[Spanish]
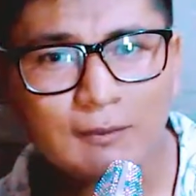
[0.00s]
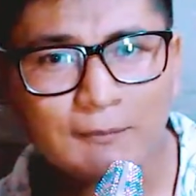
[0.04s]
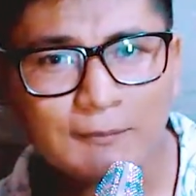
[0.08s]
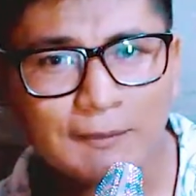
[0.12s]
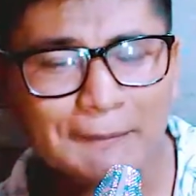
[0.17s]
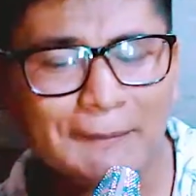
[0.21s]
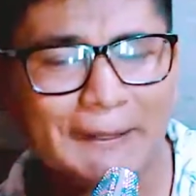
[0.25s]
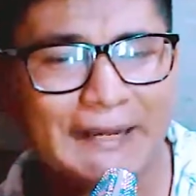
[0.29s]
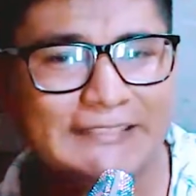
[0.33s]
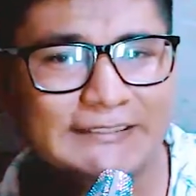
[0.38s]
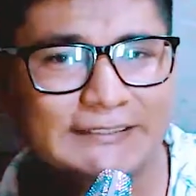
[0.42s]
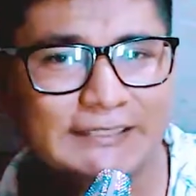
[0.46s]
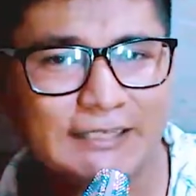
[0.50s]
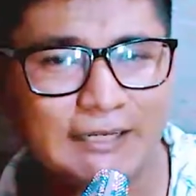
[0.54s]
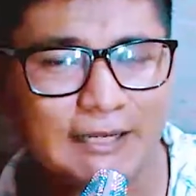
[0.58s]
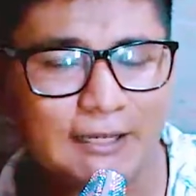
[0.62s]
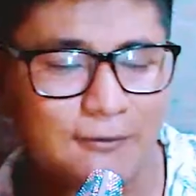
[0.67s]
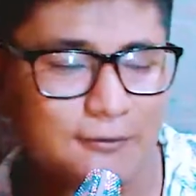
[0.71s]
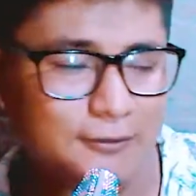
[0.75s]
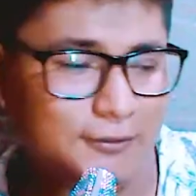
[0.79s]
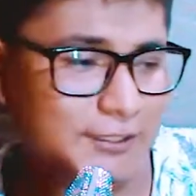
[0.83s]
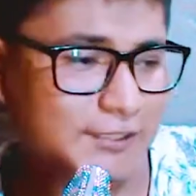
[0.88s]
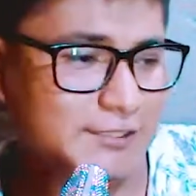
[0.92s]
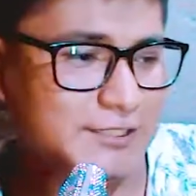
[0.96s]
Me
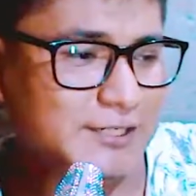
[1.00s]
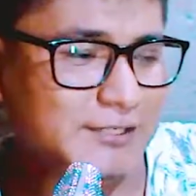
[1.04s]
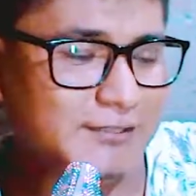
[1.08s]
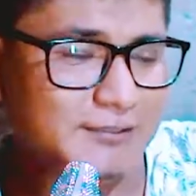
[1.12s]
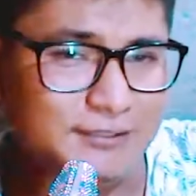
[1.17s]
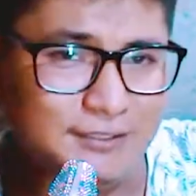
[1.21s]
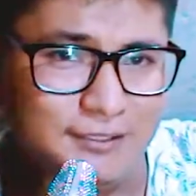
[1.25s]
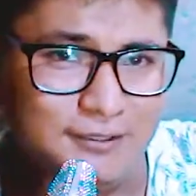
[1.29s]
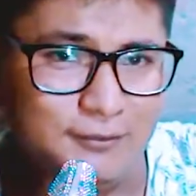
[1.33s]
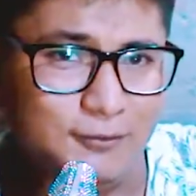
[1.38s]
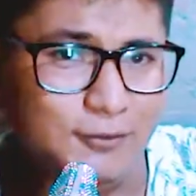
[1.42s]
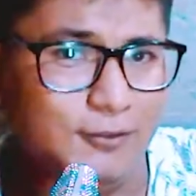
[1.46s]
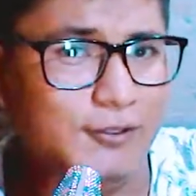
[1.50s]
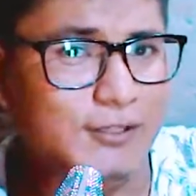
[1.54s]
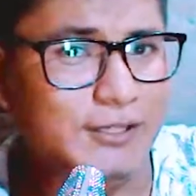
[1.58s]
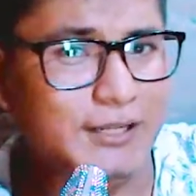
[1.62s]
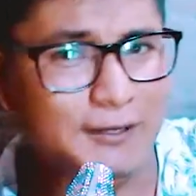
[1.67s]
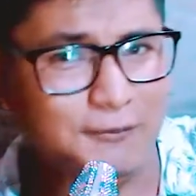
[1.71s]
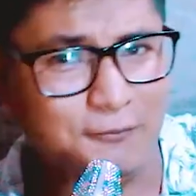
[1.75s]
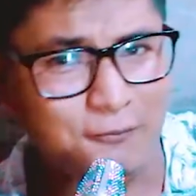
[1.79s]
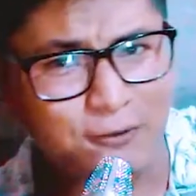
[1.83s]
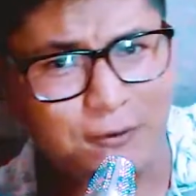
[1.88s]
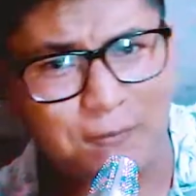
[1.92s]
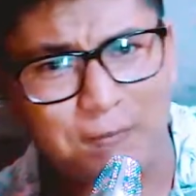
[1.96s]
vacilaba la llantera. Oye,
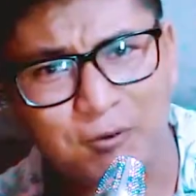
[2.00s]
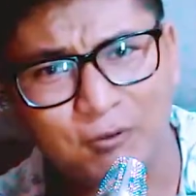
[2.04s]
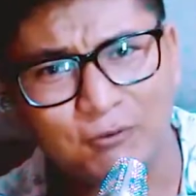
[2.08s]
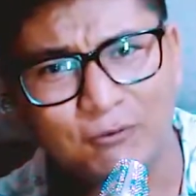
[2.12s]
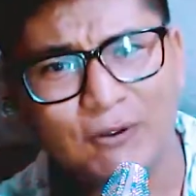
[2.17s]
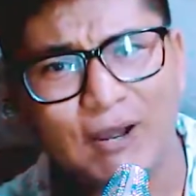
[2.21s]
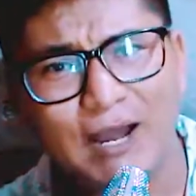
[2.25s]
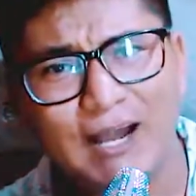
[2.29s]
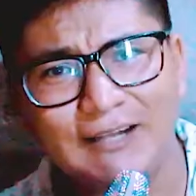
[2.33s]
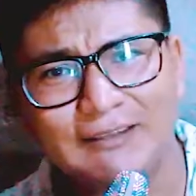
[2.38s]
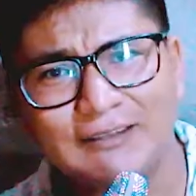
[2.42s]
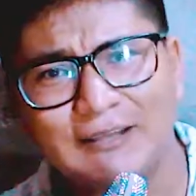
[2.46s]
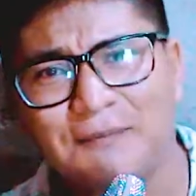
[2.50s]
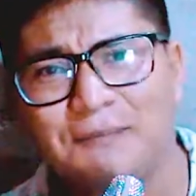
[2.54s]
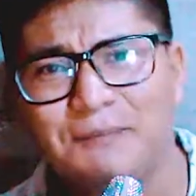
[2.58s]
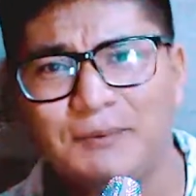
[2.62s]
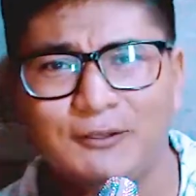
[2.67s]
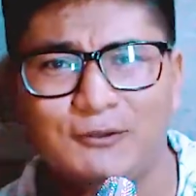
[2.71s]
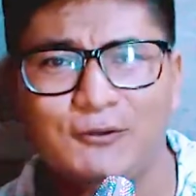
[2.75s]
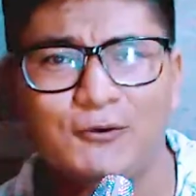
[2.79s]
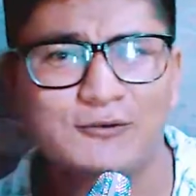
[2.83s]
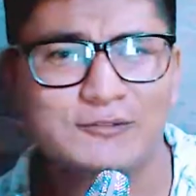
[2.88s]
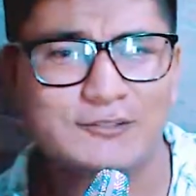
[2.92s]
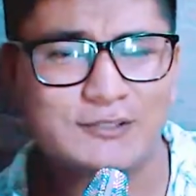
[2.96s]
era una moto alta,
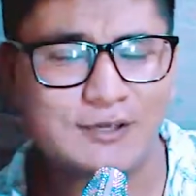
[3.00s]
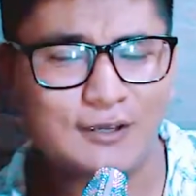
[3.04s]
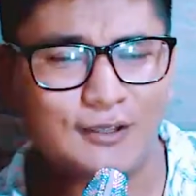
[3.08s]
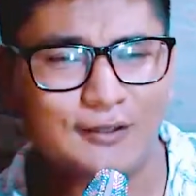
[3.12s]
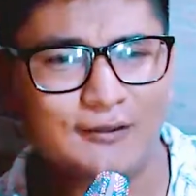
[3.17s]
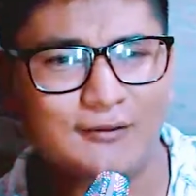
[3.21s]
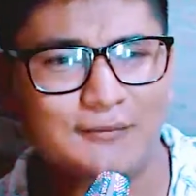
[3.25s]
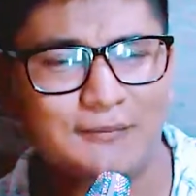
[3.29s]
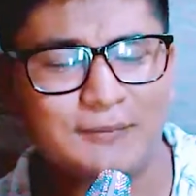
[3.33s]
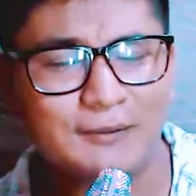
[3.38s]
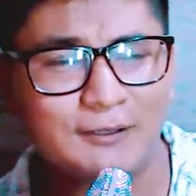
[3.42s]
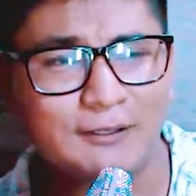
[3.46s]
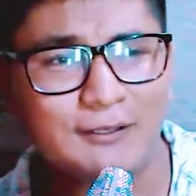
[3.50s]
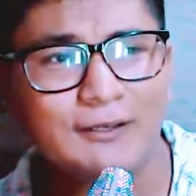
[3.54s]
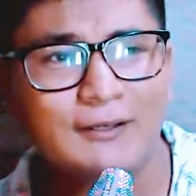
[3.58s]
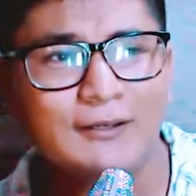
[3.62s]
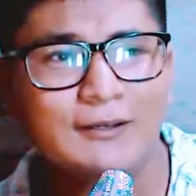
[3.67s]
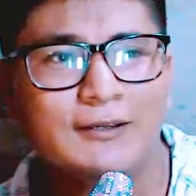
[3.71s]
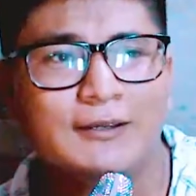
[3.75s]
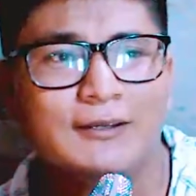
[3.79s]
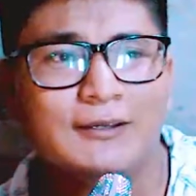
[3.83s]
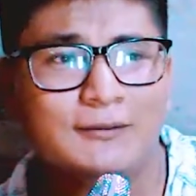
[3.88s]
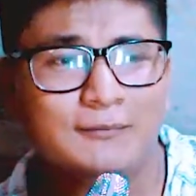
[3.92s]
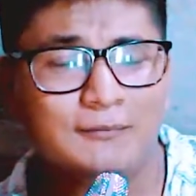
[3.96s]
P 200, pe.
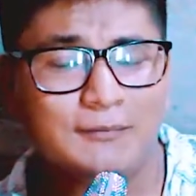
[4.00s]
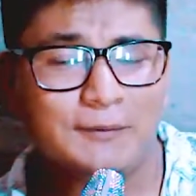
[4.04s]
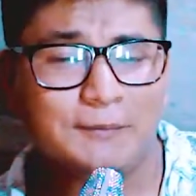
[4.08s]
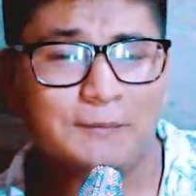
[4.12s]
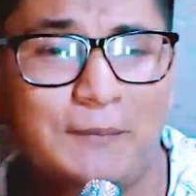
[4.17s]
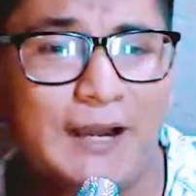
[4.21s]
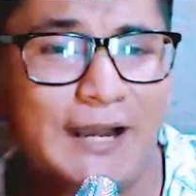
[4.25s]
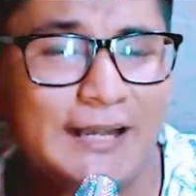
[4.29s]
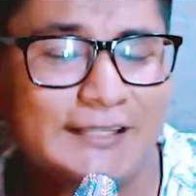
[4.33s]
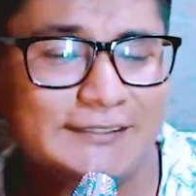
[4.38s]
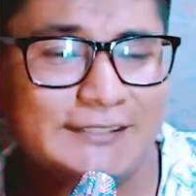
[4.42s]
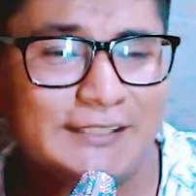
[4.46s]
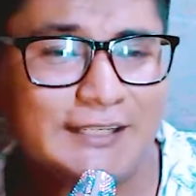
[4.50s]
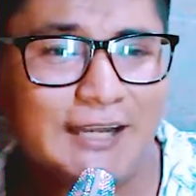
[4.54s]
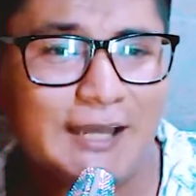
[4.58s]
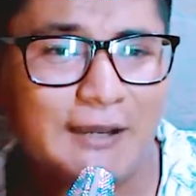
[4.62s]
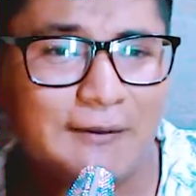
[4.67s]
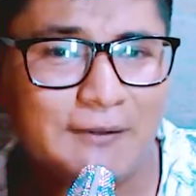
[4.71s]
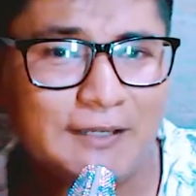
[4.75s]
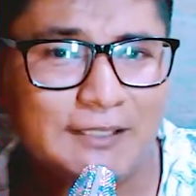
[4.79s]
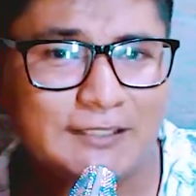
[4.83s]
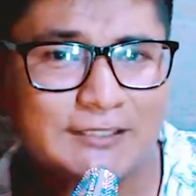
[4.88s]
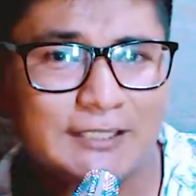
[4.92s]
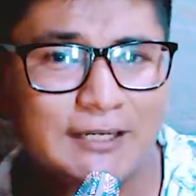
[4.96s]
me
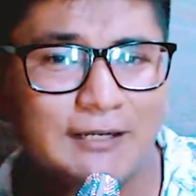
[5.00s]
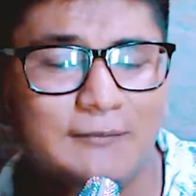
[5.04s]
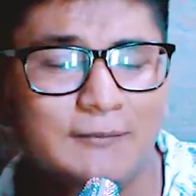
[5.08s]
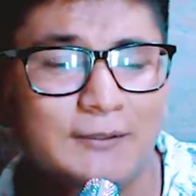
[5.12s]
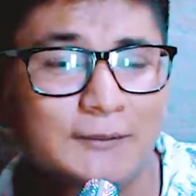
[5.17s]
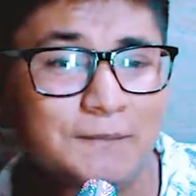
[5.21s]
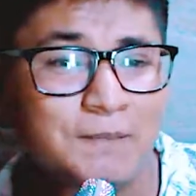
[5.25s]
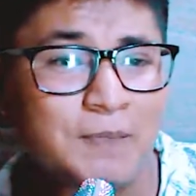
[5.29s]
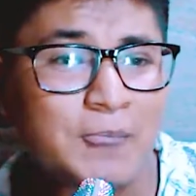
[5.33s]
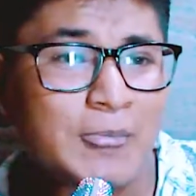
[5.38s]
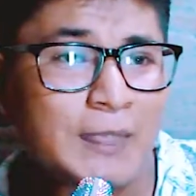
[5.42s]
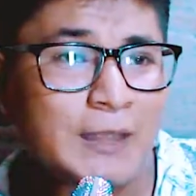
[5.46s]
vacilaba echarme.